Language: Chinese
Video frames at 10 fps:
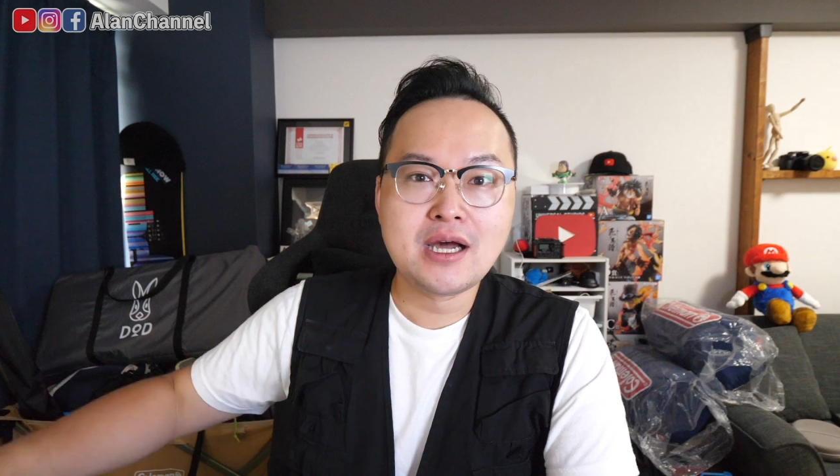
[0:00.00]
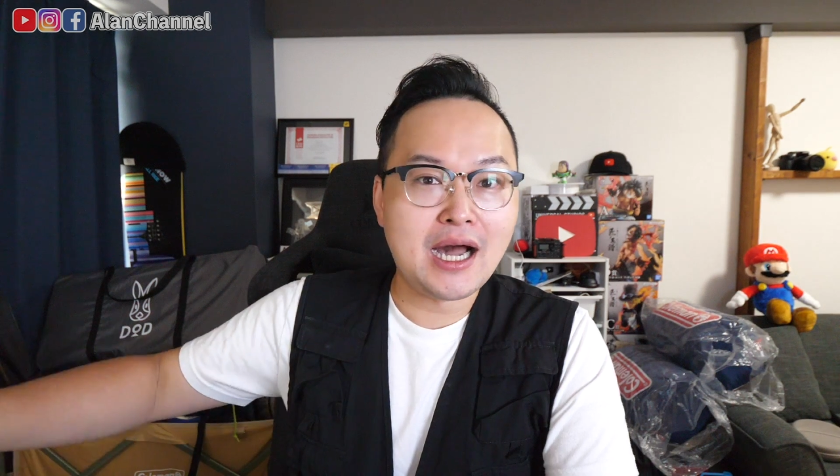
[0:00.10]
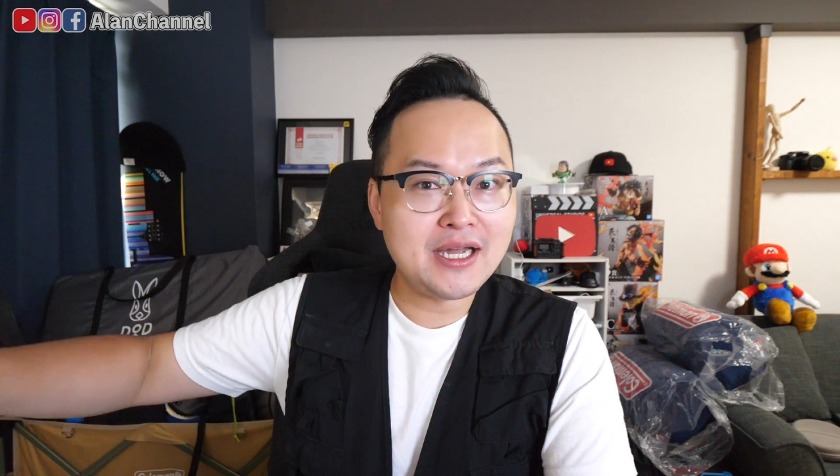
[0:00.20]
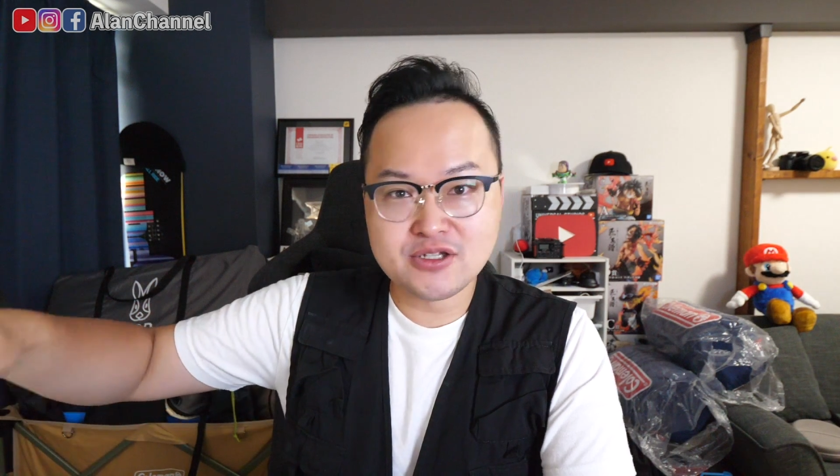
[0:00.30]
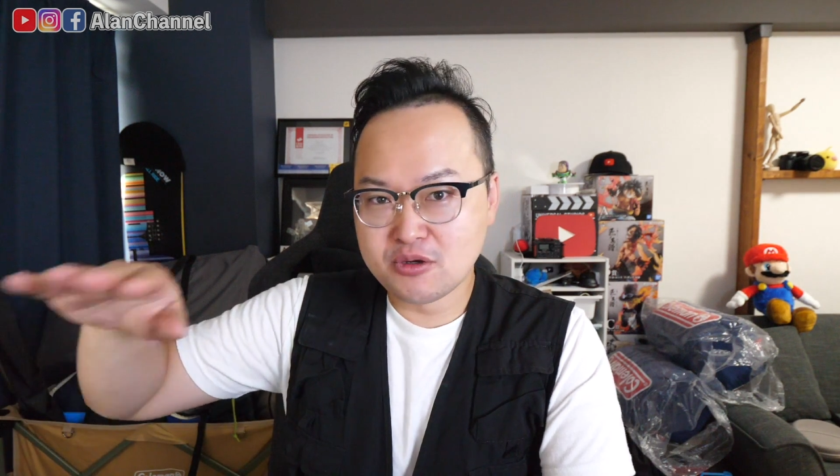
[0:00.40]

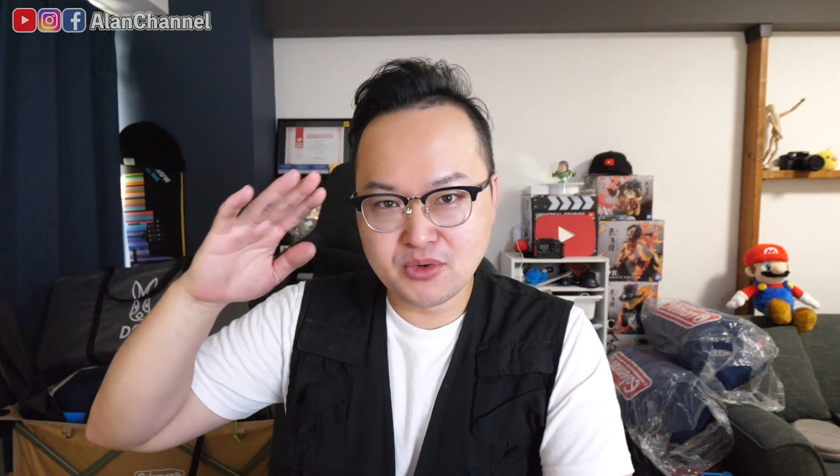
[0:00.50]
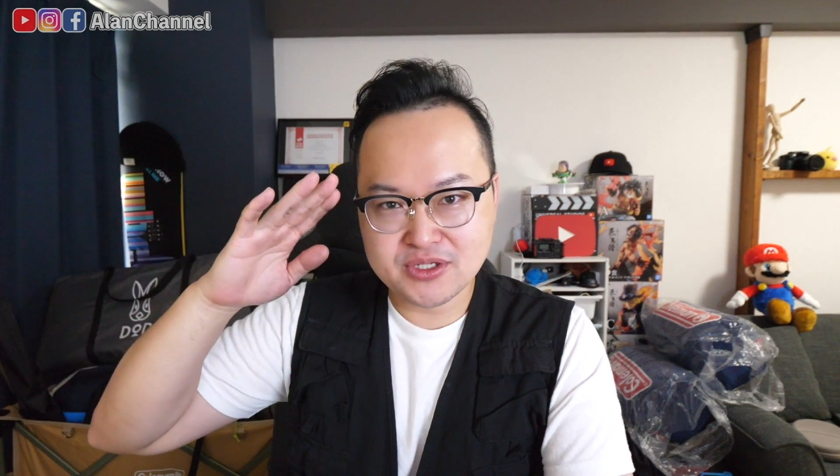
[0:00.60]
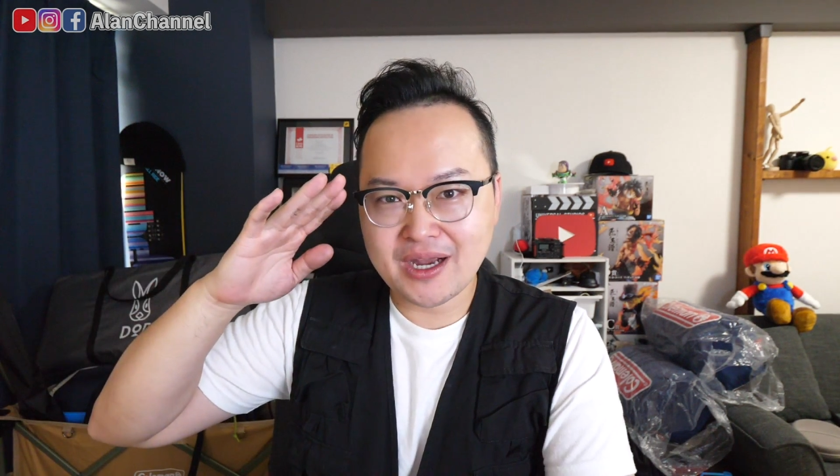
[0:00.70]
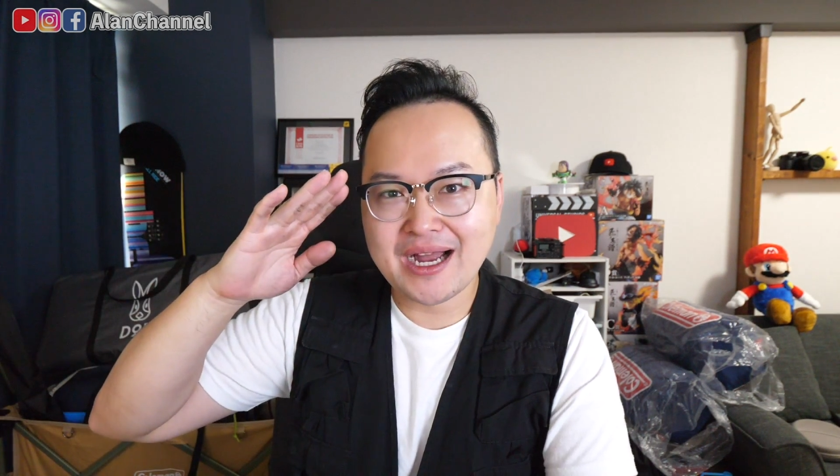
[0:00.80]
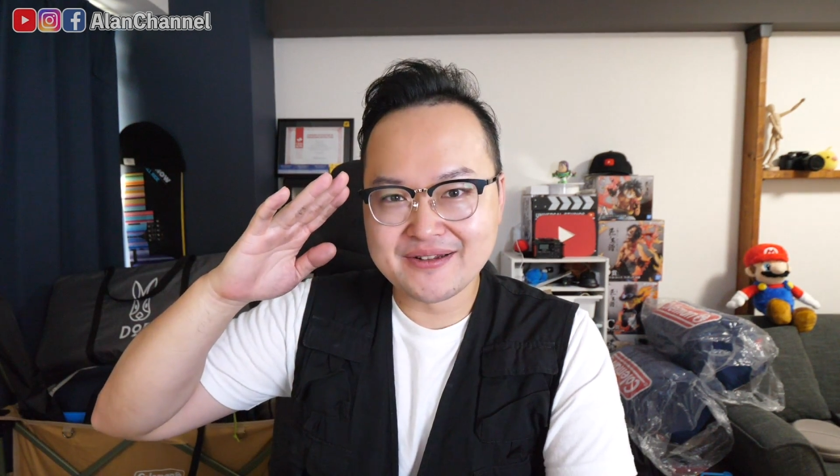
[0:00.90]
嗨，动物
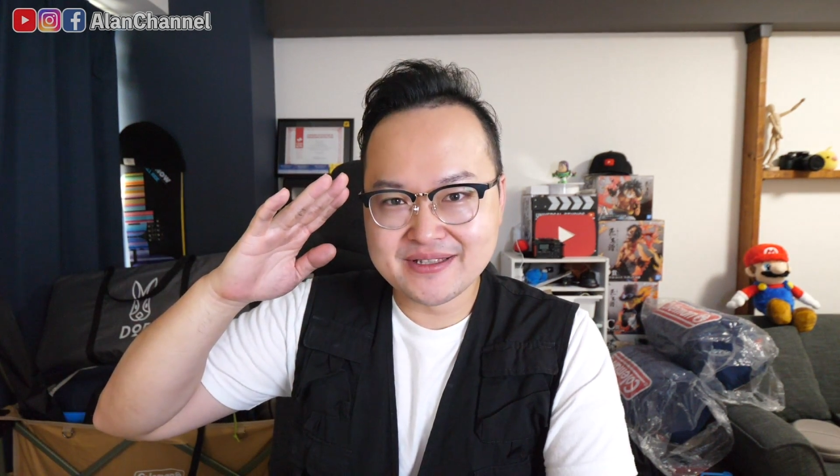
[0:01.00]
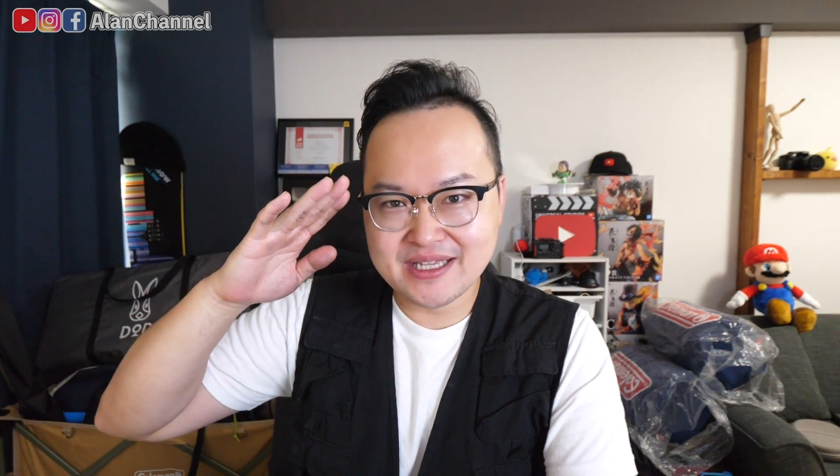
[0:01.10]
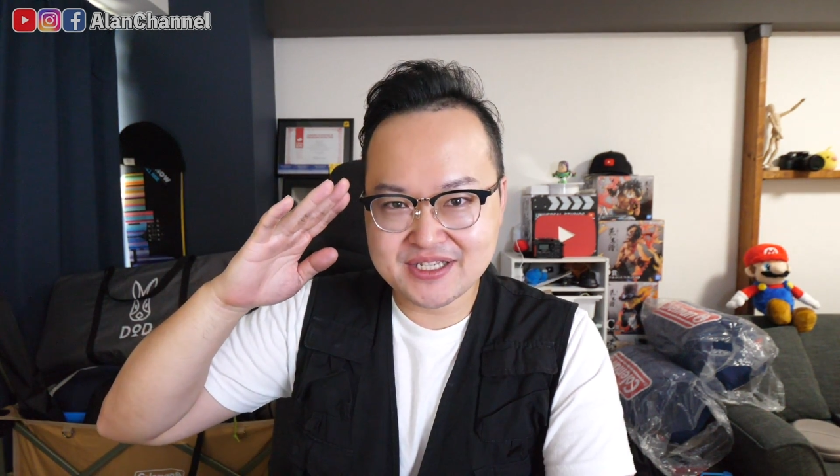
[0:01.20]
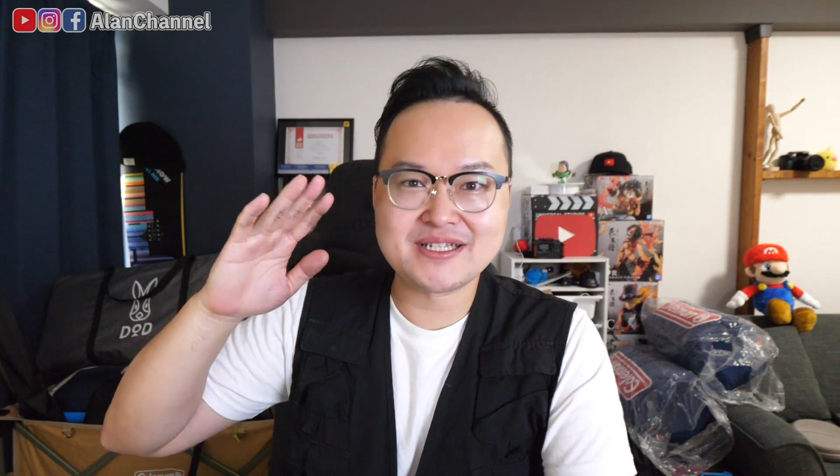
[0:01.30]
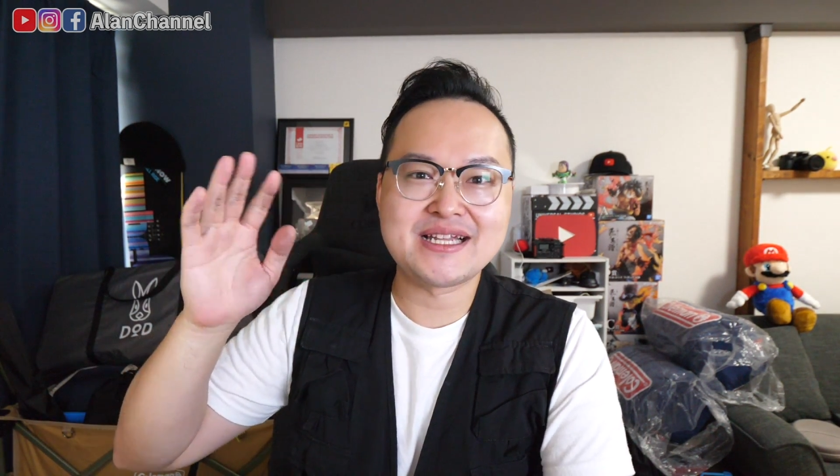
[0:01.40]
管家阿伦
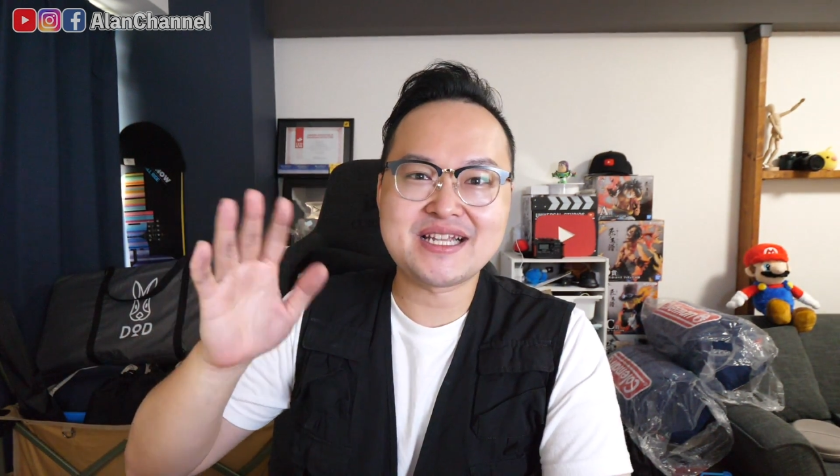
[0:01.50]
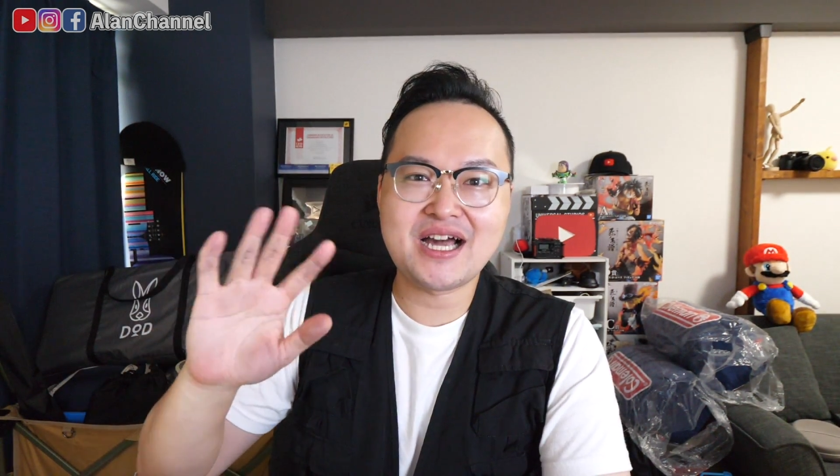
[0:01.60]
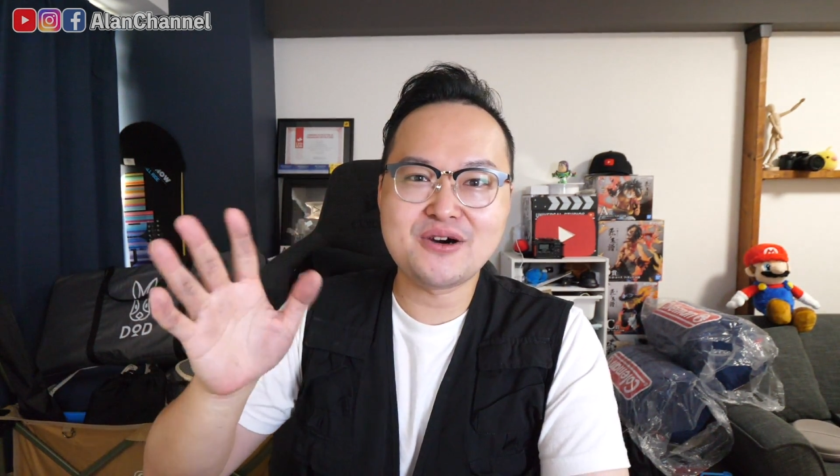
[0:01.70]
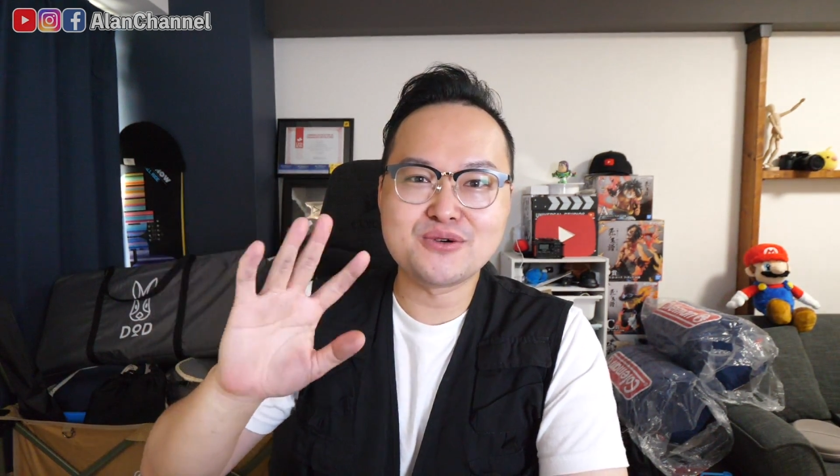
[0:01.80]
迪斯，大家好，